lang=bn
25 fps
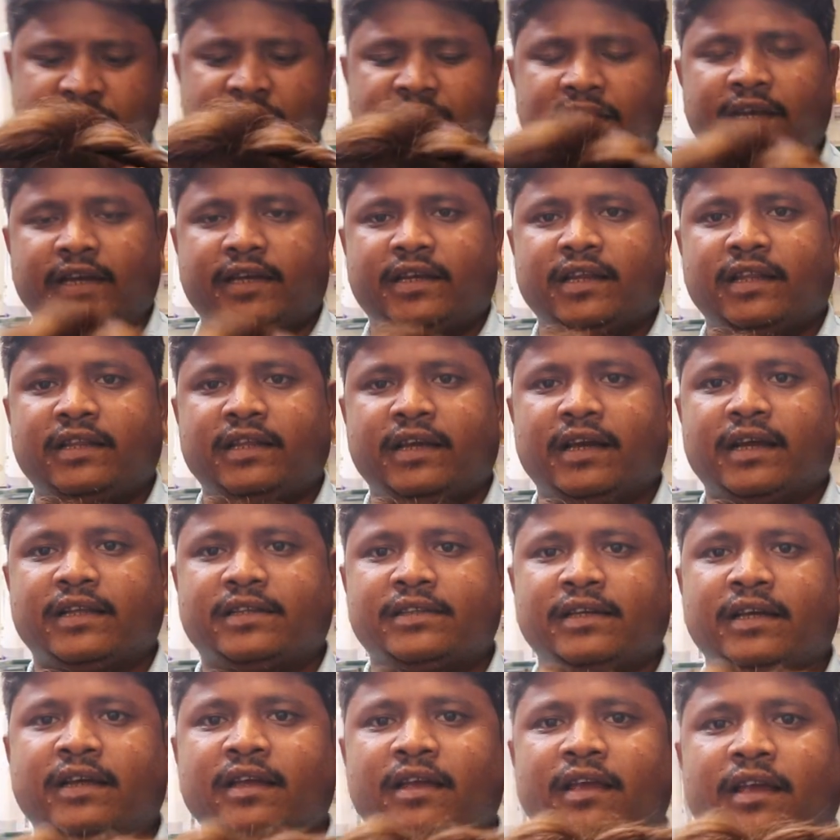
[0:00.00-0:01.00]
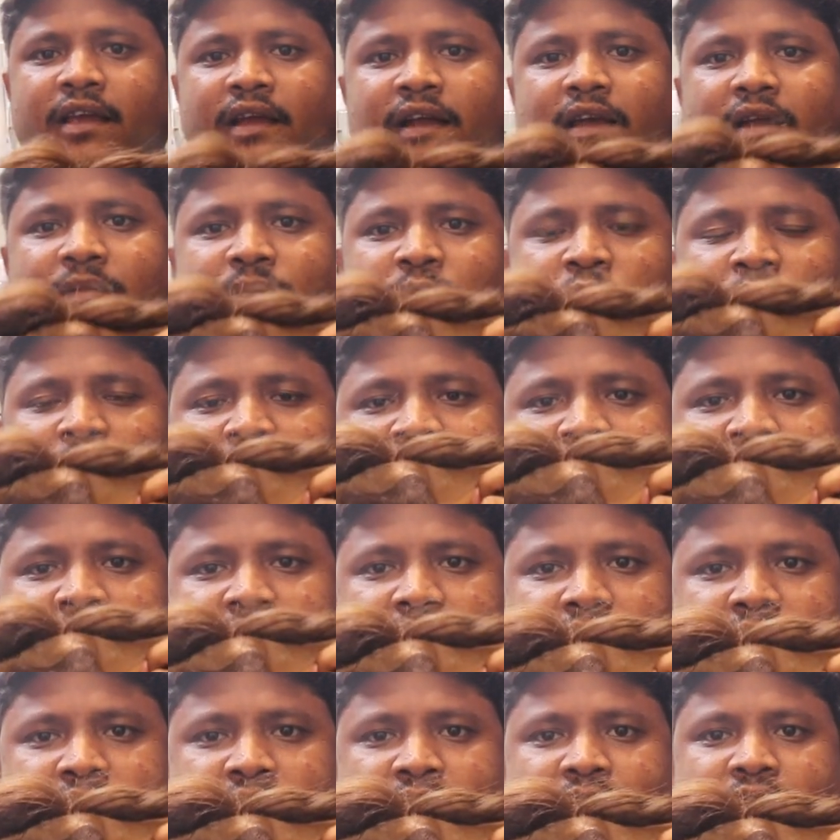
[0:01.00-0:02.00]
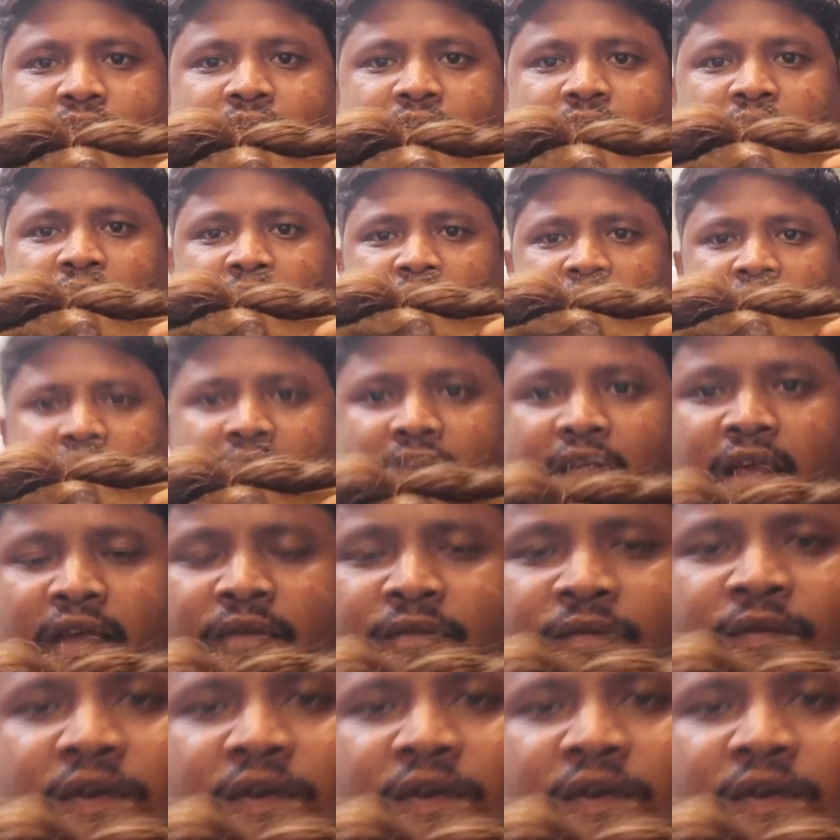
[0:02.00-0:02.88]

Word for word: যে নেটটা দেওয়া আছে এটা পুরো জালি এর